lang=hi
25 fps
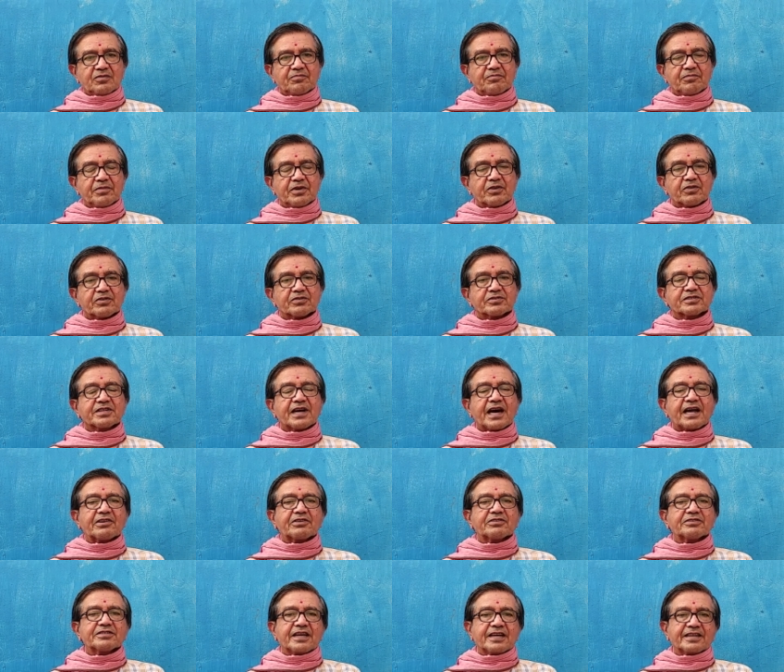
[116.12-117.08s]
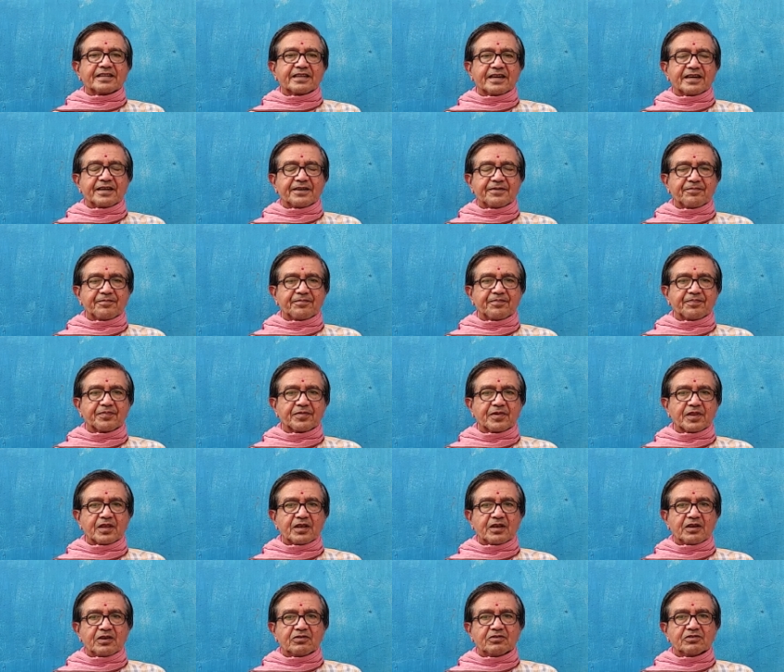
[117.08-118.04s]
बेरोजगार हो जाता है
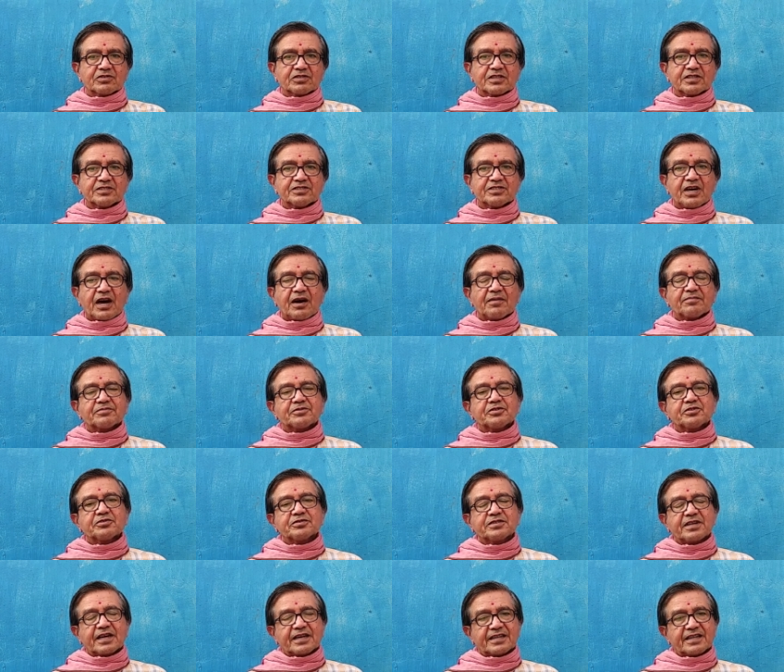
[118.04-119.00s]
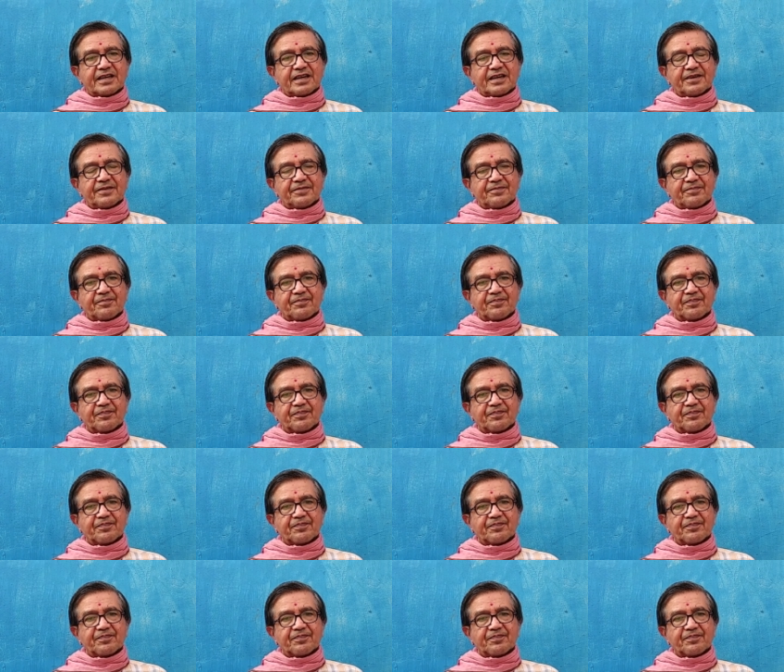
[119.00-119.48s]
उसका जॉब छूट जाता है